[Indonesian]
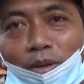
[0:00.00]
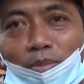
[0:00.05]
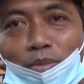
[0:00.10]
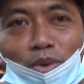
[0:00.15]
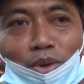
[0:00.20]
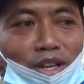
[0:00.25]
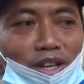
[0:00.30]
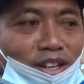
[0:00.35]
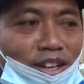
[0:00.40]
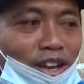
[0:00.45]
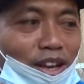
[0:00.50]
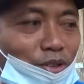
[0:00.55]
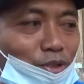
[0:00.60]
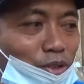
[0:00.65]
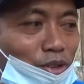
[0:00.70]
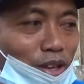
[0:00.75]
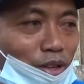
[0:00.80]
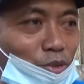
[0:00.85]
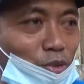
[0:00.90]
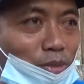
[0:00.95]
Mungkin
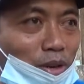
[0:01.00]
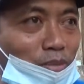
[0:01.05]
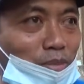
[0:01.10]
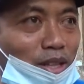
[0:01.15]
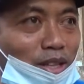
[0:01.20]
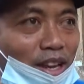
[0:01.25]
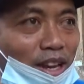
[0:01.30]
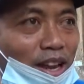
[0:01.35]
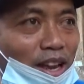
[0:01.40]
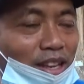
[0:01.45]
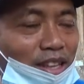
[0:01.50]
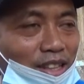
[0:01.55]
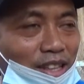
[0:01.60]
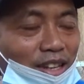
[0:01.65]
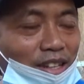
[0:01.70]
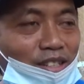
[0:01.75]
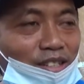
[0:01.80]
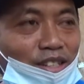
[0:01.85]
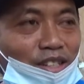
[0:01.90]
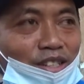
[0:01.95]
tidak cuma mitra
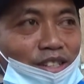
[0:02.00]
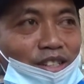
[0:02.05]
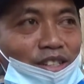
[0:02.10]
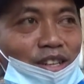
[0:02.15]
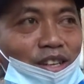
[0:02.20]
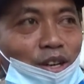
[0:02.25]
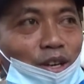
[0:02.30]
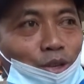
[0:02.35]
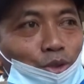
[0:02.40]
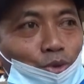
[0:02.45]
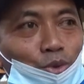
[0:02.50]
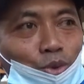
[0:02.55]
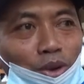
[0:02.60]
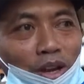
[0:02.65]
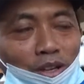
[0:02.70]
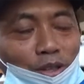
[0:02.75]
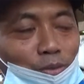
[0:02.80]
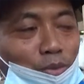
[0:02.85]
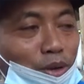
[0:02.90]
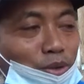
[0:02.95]
kita di sini,
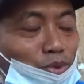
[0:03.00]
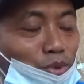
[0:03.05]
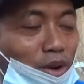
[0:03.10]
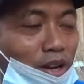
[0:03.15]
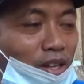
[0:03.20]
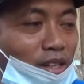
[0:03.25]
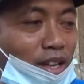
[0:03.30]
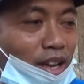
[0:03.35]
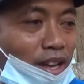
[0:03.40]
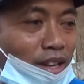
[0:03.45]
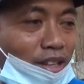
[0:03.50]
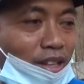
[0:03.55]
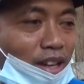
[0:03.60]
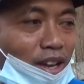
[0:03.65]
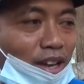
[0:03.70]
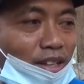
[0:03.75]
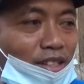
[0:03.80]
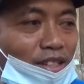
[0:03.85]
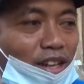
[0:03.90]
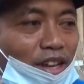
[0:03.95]
juga di Banyuwangi
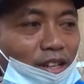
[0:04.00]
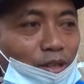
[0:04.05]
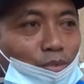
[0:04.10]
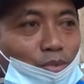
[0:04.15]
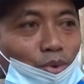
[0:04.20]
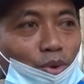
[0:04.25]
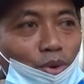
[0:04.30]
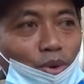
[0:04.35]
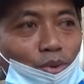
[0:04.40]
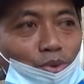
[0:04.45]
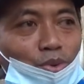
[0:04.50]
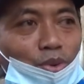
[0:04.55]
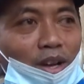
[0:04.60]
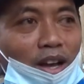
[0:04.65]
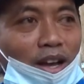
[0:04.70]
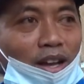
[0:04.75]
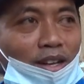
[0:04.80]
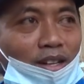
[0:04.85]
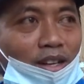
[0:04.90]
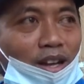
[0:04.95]
ada, di Kalipuro
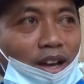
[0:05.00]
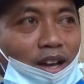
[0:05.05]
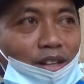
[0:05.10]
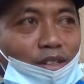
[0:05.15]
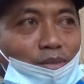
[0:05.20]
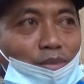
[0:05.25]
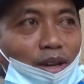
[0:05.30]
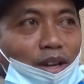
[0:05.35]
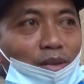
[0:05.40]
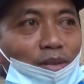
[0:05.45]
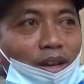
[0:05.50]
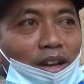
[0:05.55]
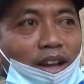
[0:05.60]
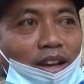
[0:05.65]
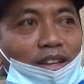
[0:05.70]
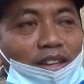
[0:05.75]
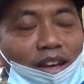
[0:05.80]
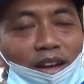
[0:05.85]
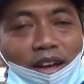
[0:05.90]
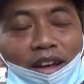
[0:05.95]
juga ada, di mana-mana
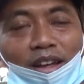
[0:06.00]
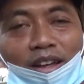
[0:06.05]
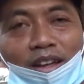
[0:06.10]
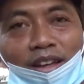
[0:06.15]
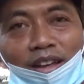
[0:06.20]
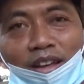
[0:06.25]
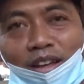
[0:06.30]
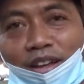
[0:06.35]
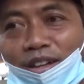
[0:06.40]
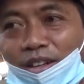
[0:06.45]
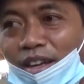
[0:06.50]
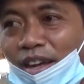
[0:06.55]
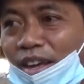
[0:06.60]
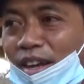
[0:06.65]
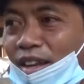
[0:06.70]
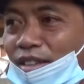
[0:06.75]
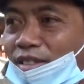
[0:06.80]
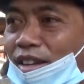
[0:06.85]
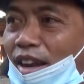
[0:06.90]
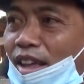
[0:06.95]
ada.
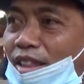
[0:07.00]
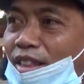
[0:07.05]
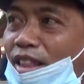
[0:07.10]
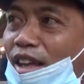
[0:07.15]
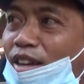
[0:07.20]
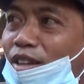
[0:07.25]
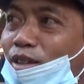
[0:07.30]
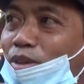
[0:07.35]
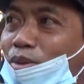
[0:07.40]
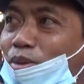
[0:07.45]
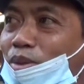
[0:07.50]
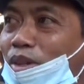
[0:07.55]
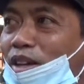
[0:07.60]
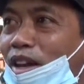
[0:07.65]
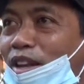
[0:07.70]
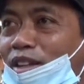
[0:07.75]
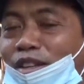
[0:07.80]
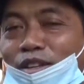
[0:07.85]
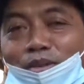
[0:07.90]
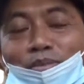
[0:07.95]
Daerah selatan itu
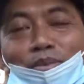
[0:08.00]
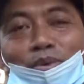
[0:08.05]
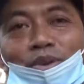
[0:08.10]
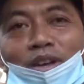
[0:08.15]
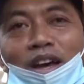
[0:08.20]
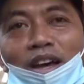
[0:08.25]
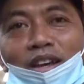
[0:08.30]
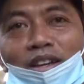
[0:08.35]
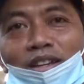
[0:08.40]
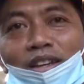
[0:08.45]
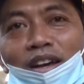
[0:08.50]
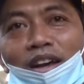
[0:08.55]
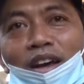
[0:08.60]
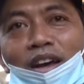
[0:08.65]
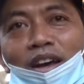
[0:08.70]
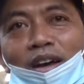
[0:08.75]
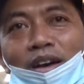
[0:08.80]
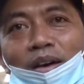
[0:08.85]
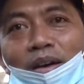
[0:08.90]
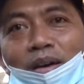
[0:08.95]
Tegal Delimo ya
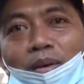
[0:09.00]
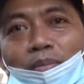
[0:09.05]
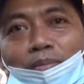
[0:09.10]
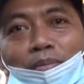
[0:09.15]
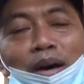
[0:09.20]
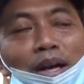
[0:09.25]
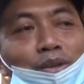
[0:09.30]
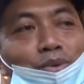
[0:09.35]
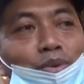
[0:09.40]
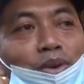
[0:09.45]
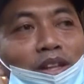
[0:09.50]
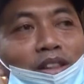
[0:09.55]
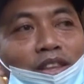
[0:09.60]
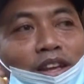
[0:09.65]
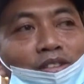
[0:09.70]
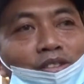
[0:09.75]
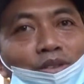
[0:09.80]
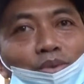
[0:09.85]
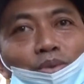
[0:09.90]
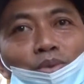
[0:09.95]
ada.
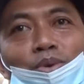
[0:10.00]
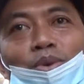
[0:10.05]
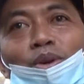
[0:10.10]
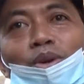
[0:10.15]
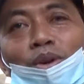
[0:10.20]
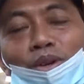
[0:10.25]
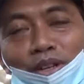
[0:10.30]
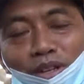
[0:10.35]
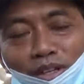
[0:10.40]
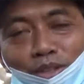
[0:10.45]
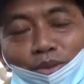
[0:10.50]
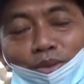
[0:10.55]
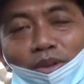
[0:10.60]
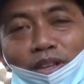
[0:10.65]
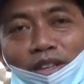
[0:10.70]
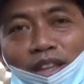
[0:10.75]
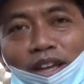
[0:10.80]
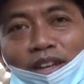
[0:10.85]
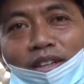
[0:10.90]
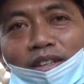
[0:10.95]
Mayoritas itu
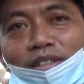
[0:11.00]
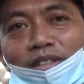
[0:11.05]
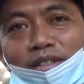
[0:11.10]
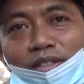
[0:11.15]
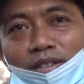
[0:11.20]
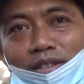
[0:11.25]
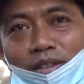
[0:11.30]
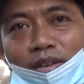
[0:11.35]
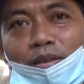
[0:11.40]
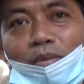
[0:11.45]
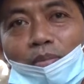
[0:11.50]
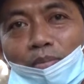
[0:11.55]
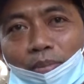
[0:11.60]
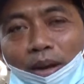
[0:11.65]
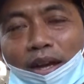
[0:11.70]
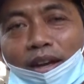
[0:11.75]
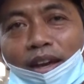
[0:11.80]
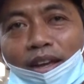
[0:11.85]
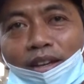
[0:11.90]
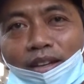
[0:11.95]
kesulitan
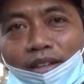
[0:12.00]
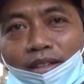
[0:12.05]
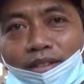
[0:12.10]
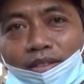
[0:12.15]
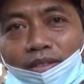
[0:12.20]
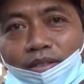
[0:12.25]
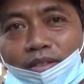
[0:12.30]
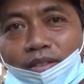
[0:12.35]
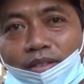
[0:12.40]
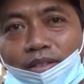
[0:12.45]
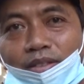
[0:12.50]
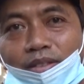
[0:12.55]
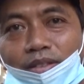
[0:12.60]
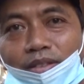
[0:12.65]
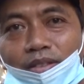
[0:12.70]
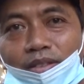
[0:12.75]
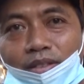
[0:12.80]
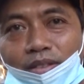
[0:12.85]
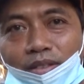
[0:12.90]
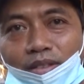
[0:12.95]
pakan.
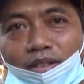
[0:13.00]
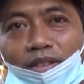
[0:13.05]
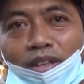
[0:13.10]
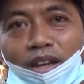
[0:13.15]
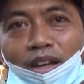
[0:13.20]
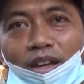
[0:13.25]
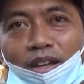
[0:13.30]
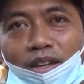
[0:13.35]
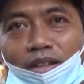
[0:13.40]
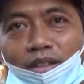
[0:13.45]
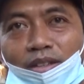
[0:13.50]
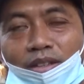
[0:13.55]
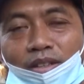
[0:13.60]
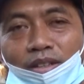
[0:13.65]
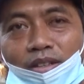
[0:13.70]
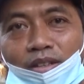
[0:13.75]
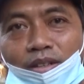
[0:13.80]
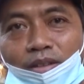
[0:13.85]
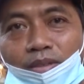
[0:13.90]
Iya. Mungkin bisa